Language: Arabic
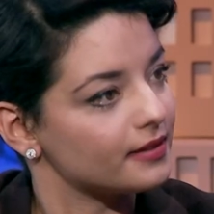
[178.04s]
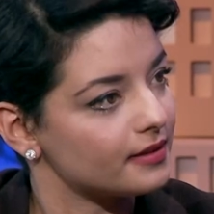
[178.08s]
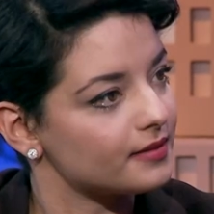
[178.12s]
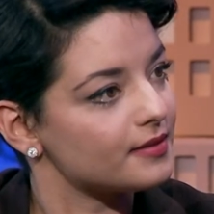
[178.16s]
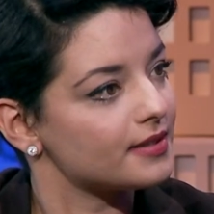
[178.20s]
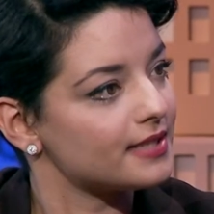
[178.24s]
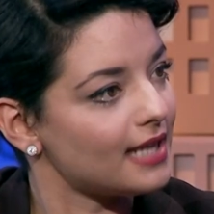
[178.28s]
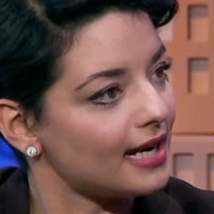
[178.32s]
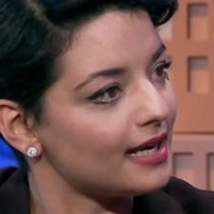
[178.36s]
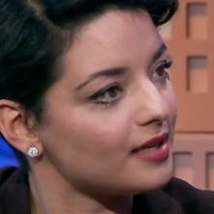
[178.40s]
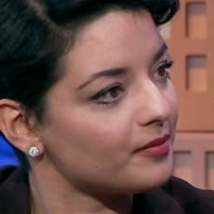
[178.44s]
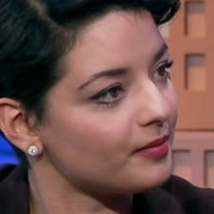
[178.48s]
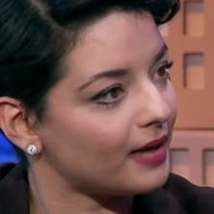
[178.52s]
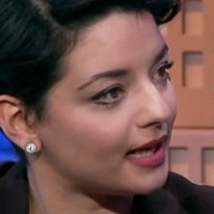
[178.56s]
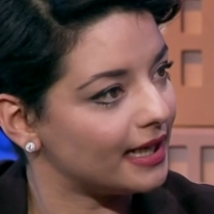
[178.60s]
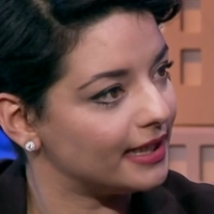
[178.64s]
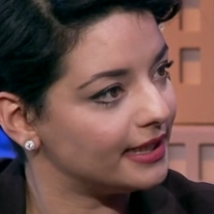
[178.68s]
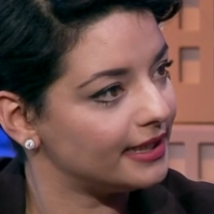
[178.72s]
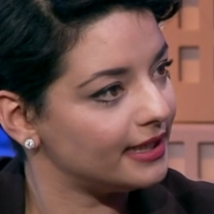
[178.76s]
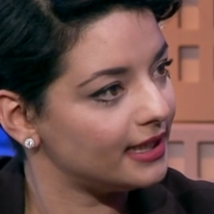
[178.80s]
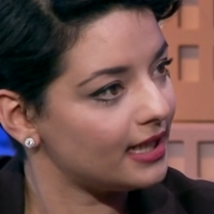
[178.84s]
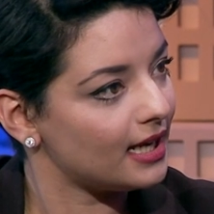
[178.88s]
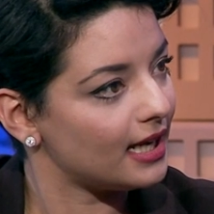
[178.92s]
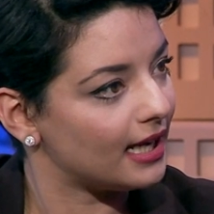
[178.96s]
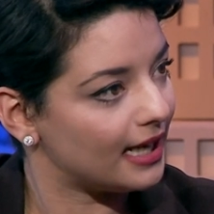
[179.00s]
سلم
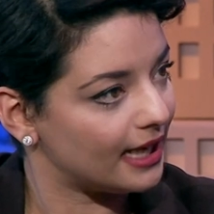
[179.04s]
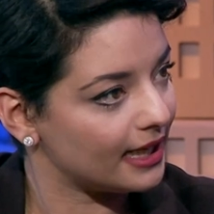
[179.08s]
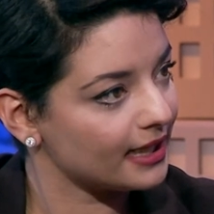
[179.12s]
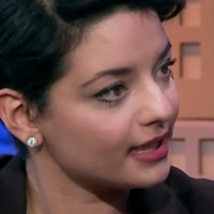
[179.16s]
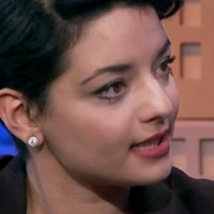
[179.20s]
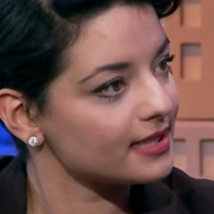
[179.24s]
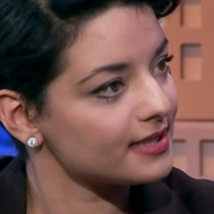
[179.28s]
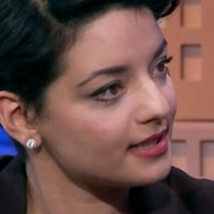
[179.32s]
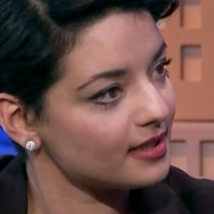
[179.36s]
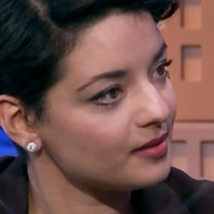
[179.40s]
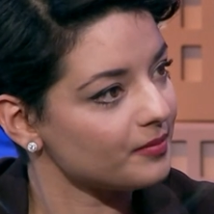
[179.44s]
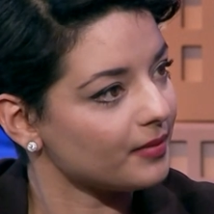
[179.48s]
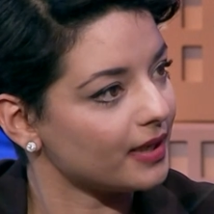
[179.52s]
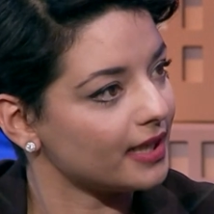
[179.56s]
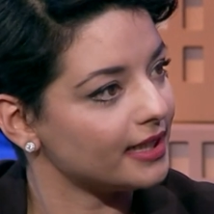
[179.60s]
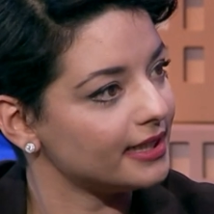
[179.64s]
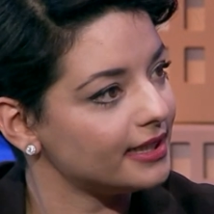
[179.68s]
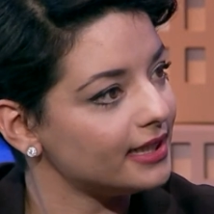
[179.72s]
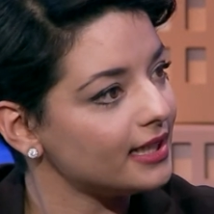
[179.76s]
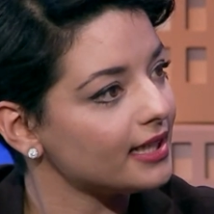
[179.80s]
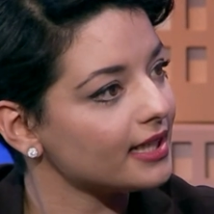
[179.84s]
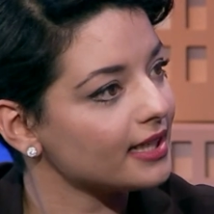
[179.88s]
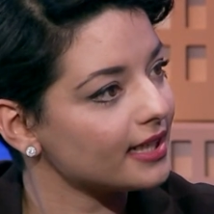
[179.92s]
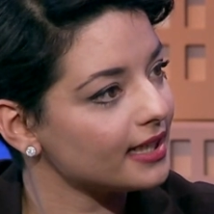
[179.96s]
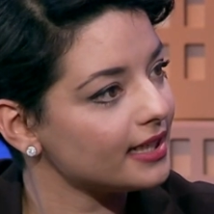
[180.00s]
عليا هكا سلم
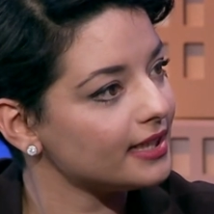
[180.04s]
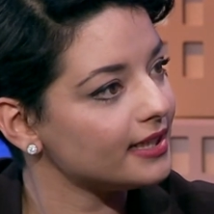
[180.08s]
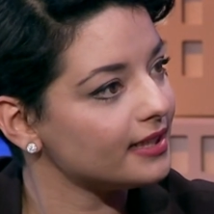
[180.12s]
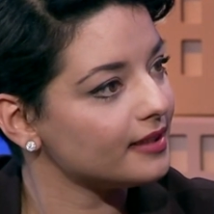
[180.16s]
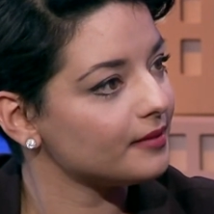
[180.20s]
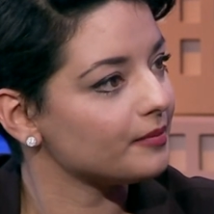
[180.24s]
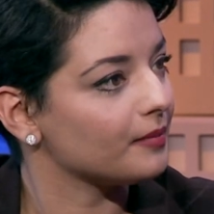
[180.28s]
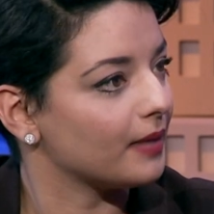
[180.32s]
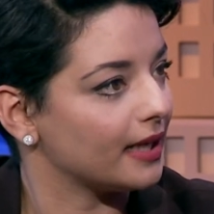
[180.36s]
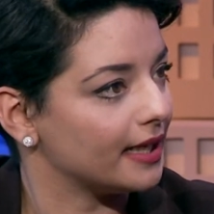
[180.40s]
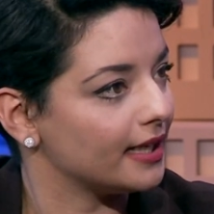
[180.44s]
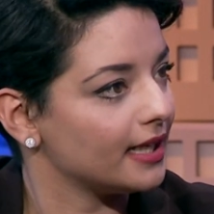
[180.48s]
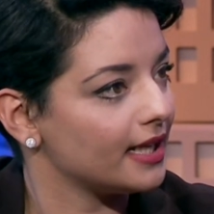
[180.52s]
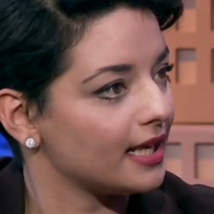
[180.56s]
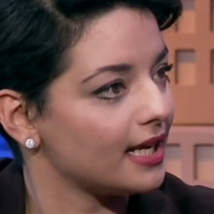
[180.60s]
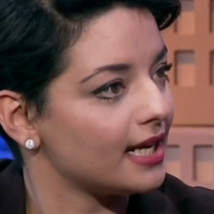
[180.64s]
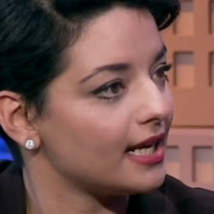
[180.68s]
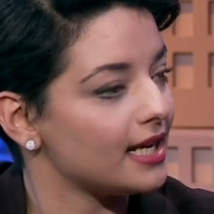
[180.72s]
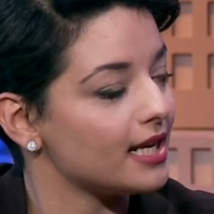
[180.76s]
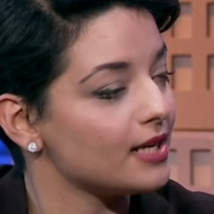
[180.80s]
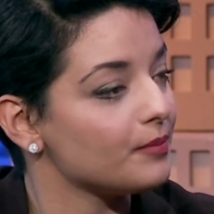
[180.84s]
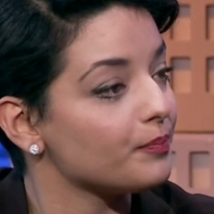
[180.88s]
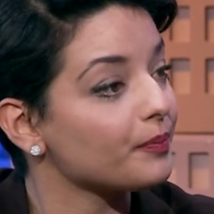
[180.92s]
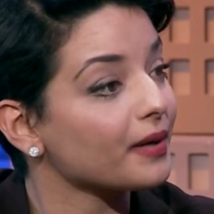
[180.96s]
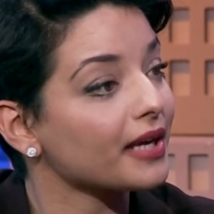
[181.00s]
عليا قال لي معناها
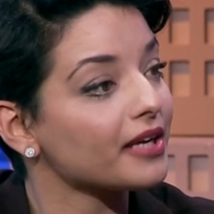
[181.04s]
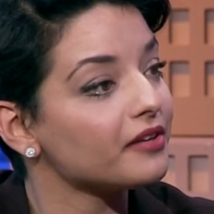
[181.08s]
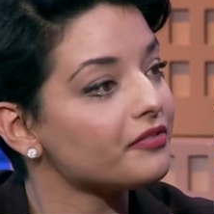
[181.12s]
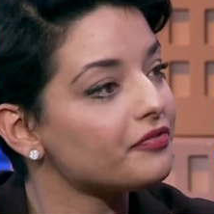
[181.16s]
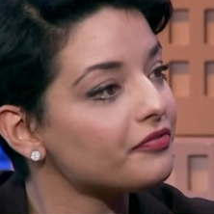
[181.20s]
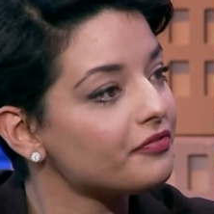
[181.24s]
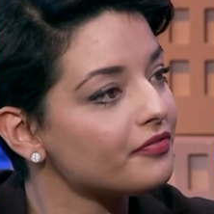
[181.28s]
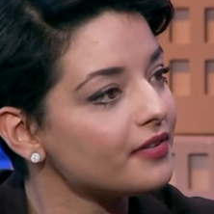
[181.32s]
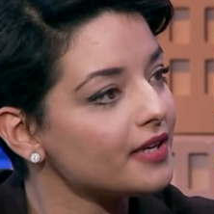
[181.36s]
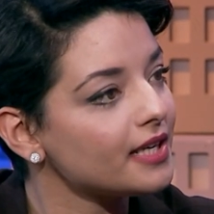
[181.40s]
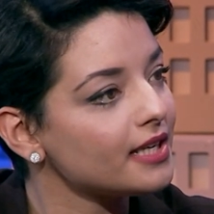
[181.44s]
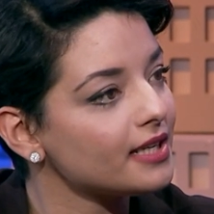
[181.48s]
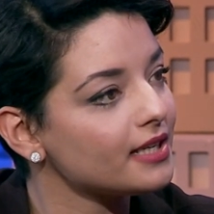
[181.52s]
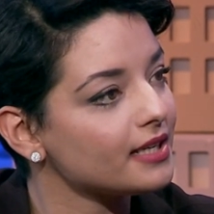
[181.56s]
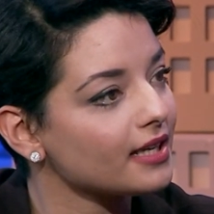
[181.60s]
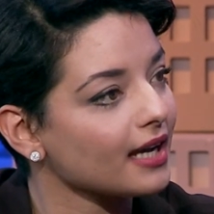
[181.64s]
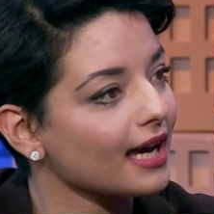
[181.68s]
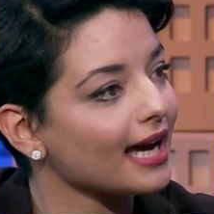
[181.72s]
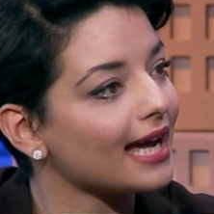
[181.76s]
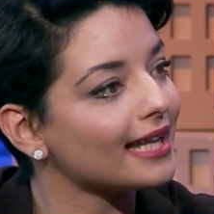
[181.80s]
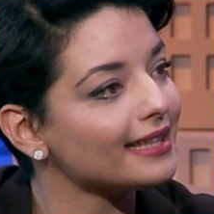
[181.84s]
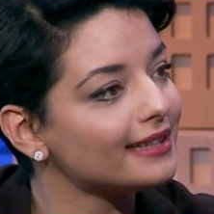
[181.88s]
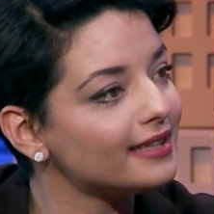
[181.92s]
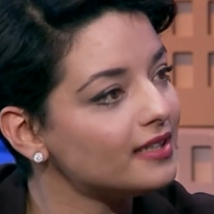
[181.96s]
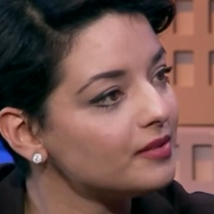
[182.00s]
البريفي
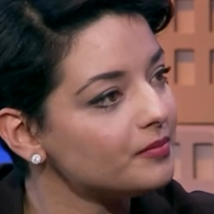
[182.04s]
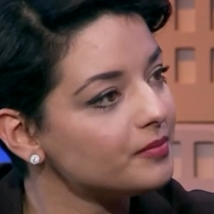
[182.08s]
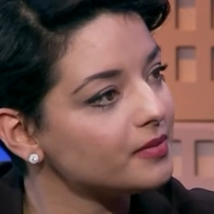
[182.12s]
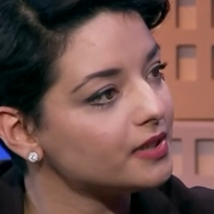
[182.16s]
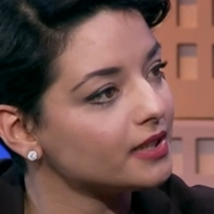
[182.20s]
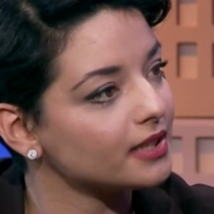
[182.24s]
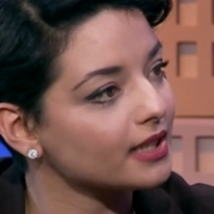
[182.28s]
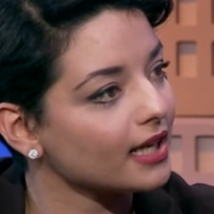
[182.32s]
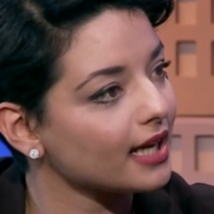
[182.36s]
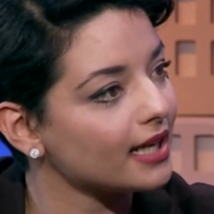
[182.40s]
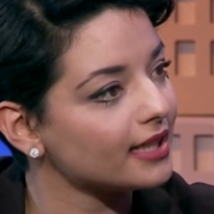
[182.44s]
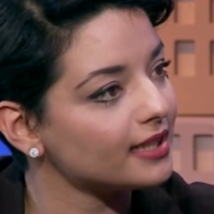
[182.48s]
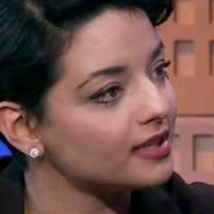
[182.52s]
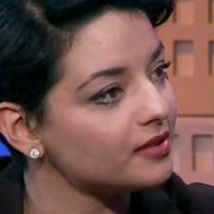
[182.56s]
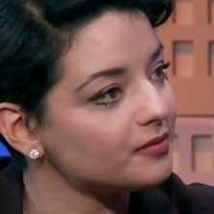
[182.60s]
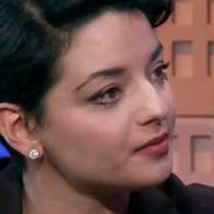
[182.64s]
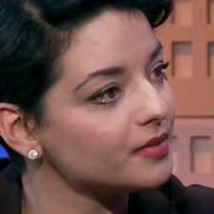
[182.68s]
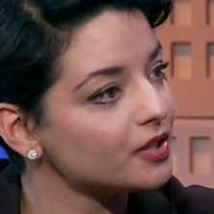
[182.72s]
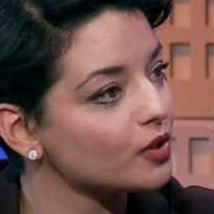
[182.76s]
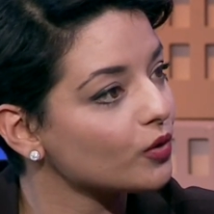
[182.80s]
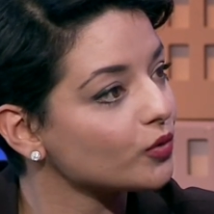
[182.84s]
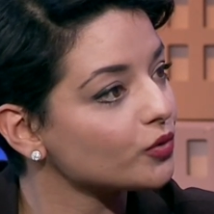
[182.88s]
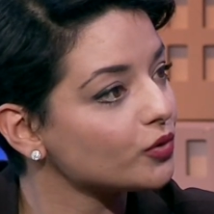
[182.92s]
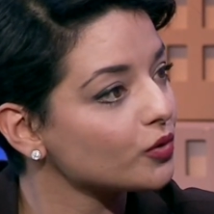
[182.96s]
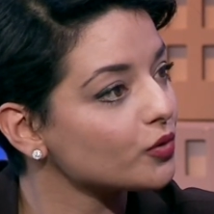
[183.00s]
قدمني
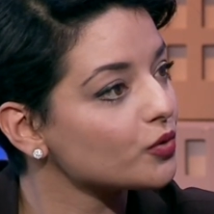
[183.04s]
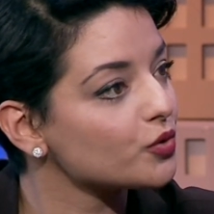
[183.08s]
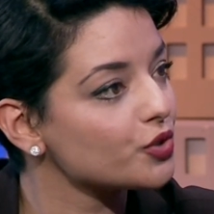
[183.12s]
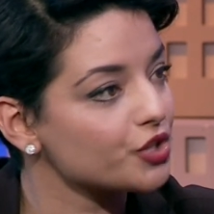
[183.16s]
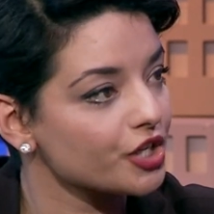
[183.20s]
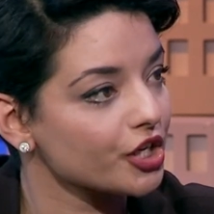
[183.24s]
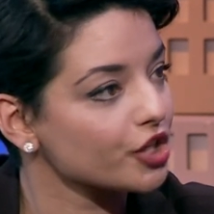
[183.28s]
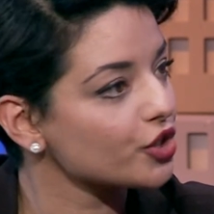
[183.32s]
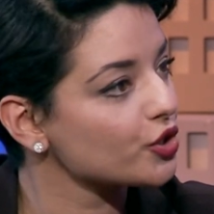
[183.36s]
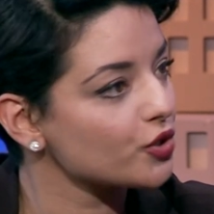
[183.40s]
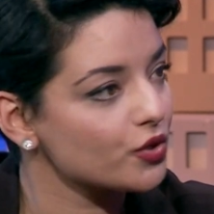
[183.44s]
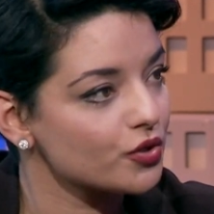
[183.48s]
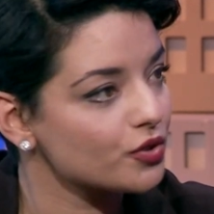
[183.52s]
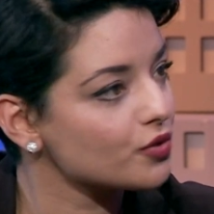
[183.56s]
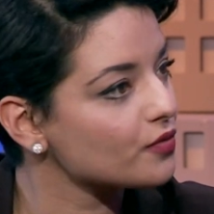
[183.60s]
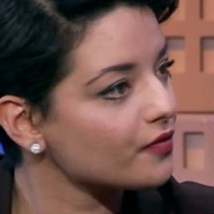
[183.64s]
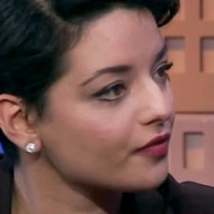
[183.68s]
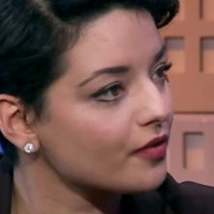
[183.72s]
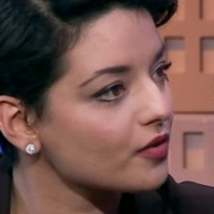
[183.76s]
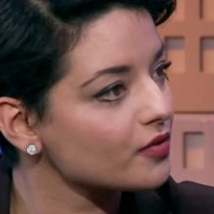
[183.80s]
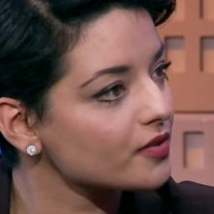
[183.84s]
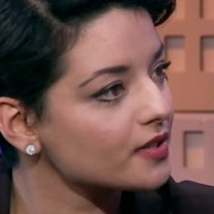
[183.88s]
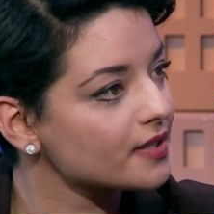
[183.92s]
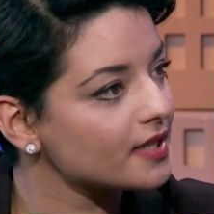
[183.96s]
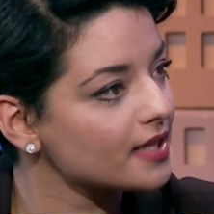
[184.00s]
قدمني اون طونك شيرشوز
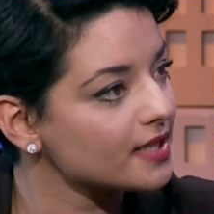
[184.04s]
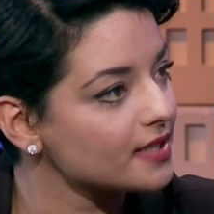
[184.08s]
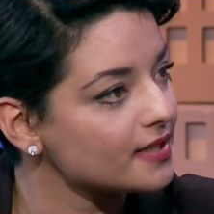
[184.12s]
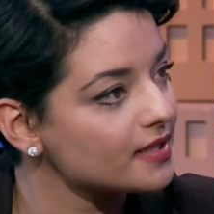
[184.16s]
فرونسيز